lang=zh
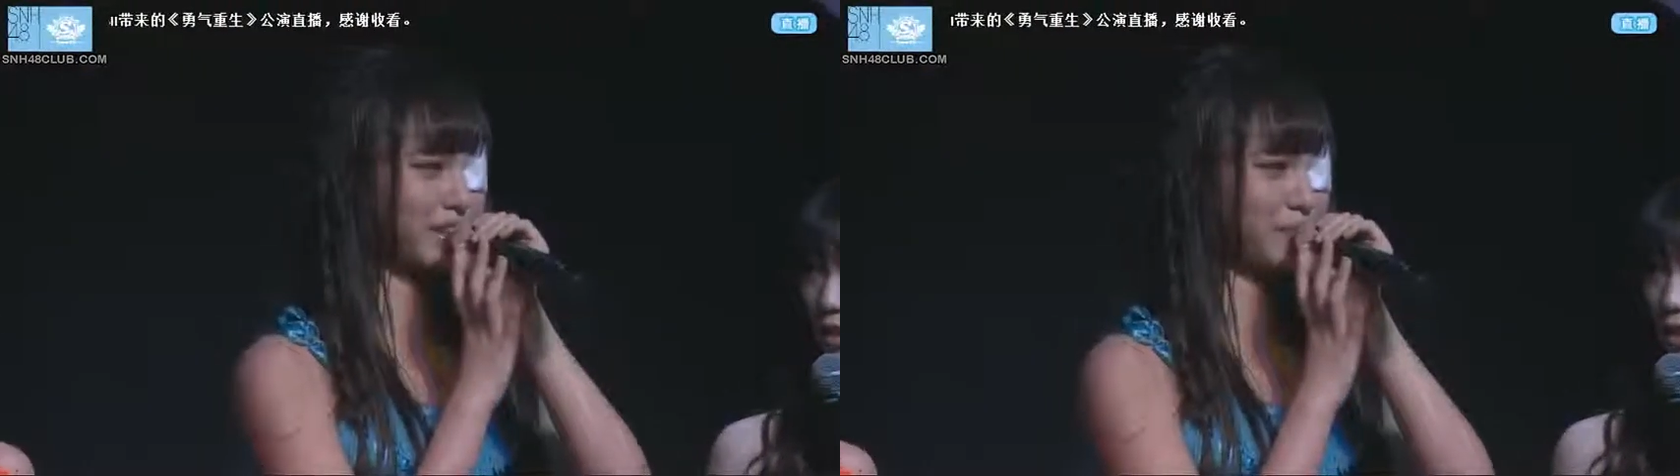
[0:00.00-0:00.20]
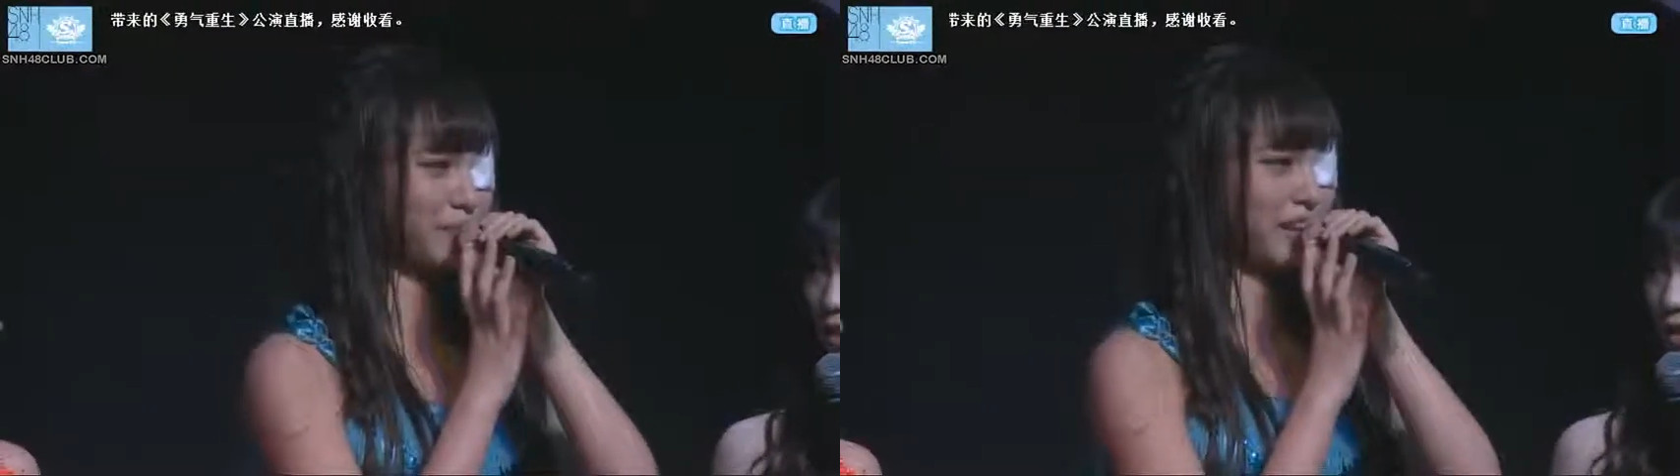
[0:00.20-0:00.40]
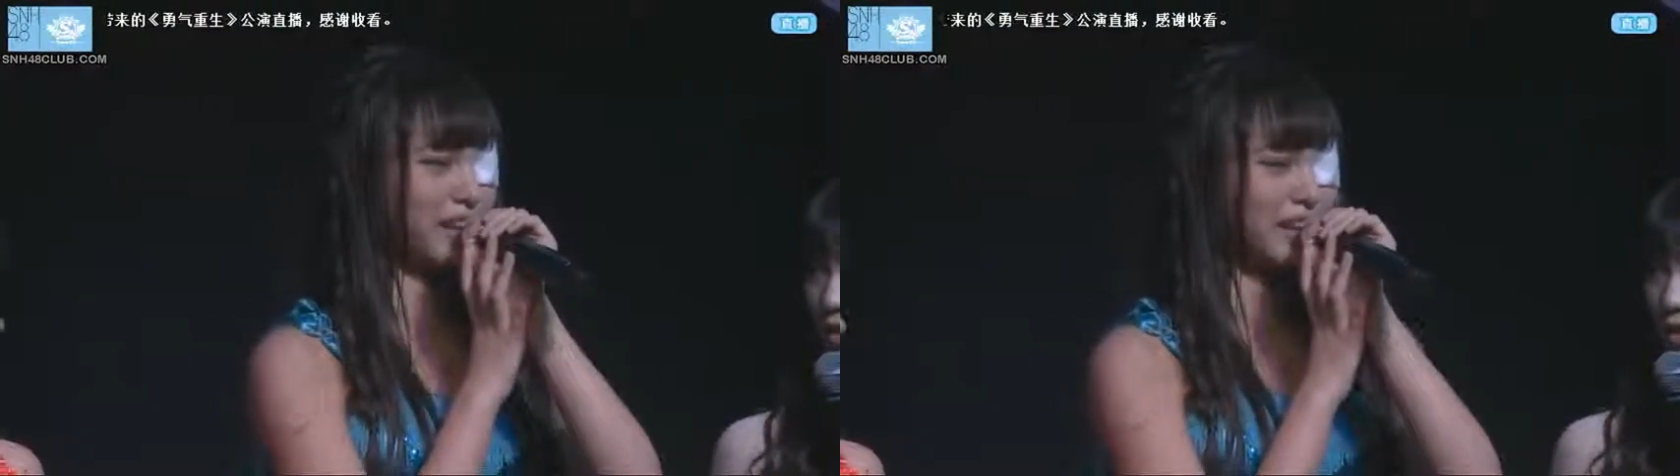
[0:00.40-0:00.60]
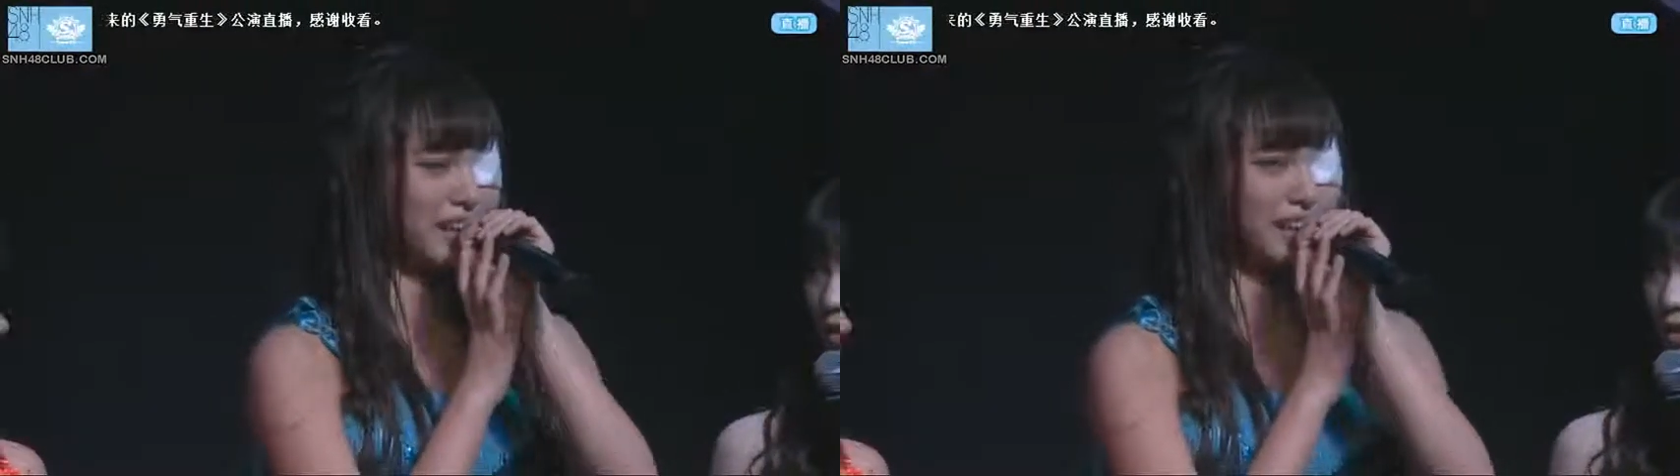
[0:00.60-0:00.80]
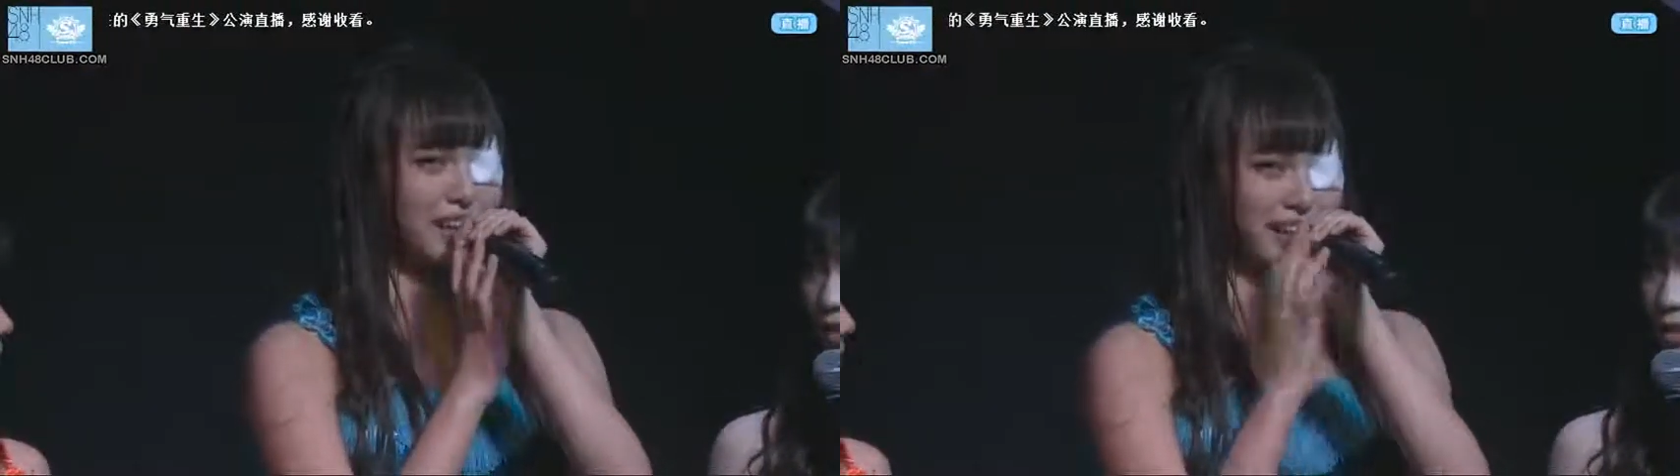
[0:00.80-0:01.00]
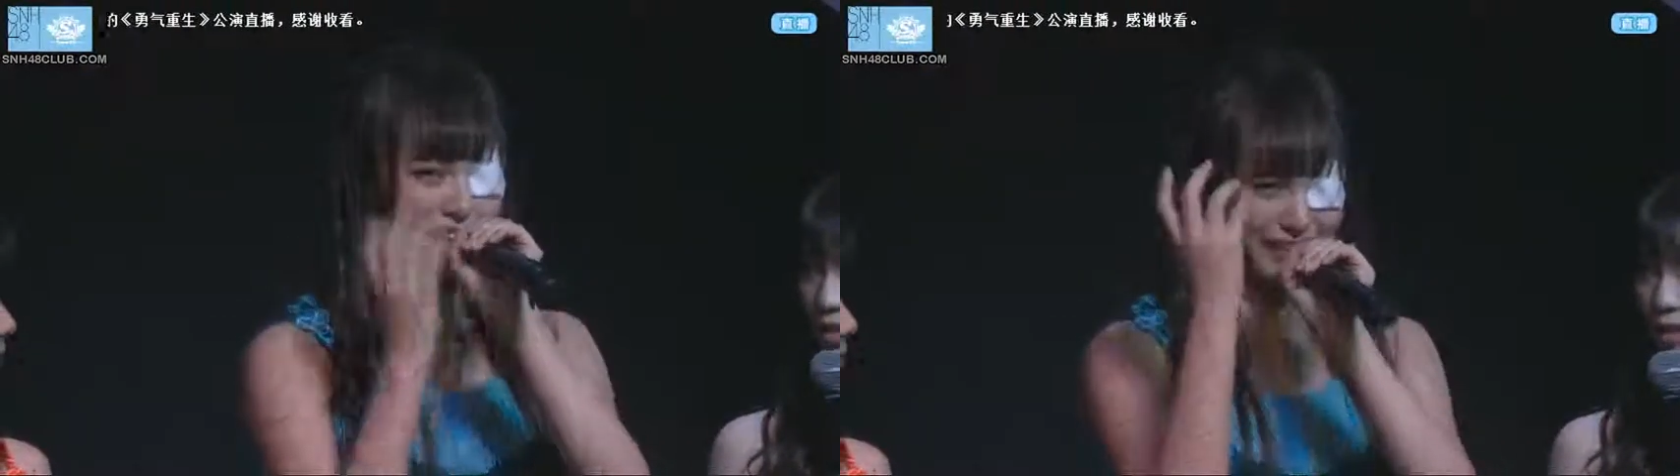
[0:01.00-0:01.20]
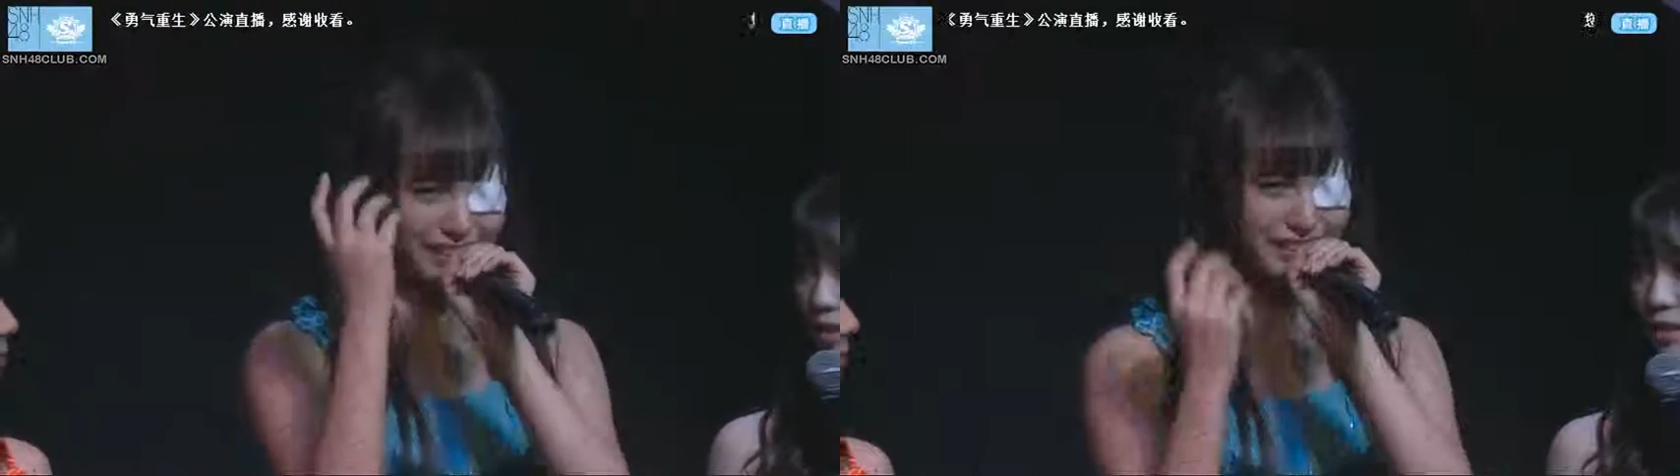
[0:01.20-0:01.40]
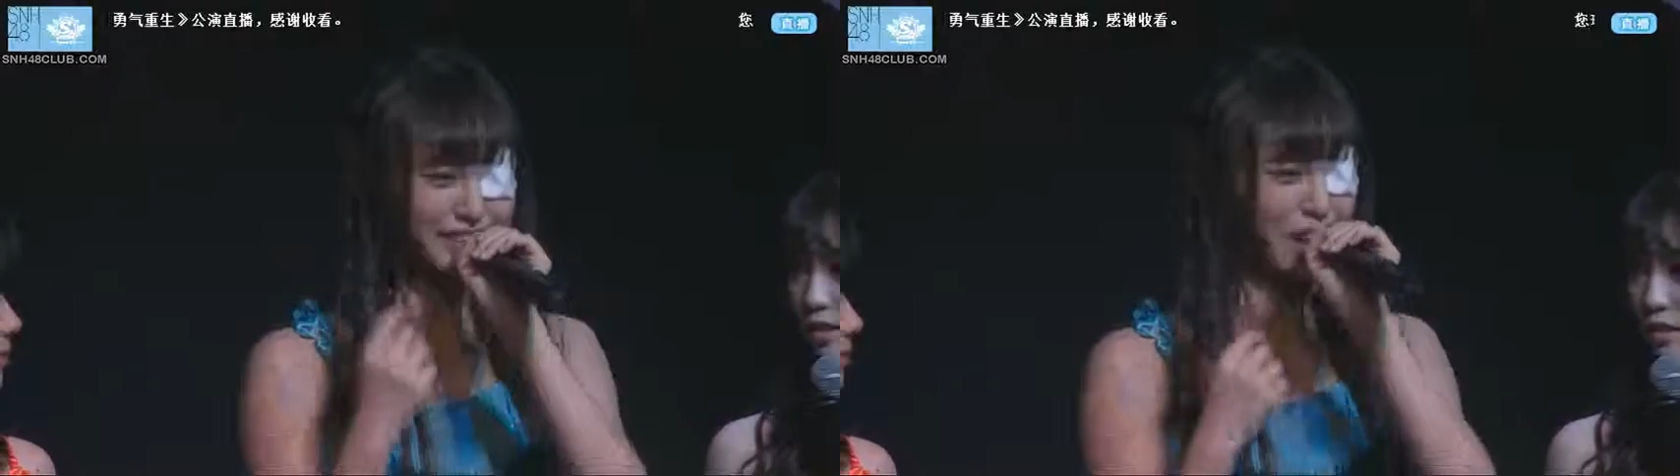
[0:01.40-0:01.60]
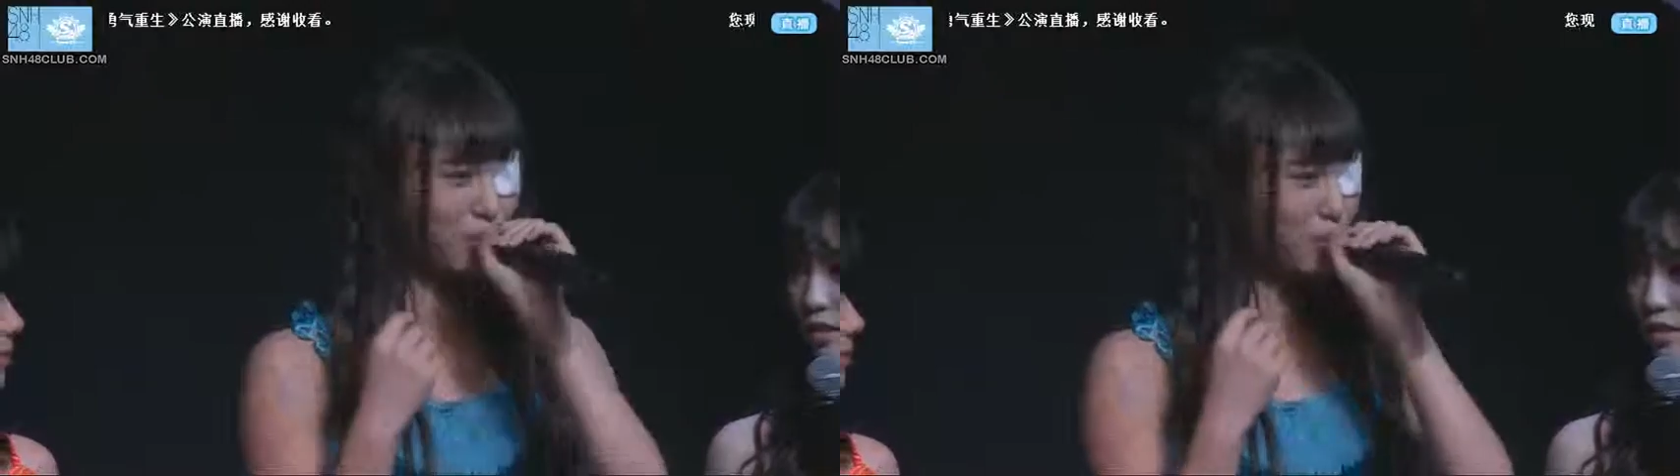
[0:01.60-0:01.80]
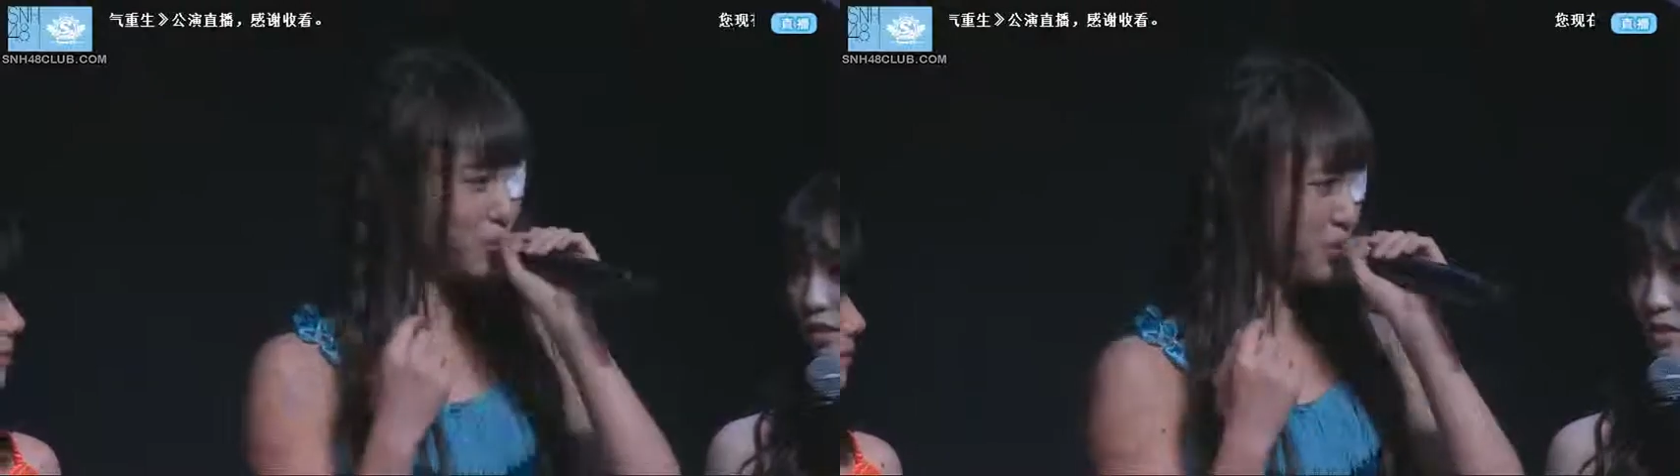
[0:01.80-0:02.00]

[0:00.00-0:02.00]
很，很小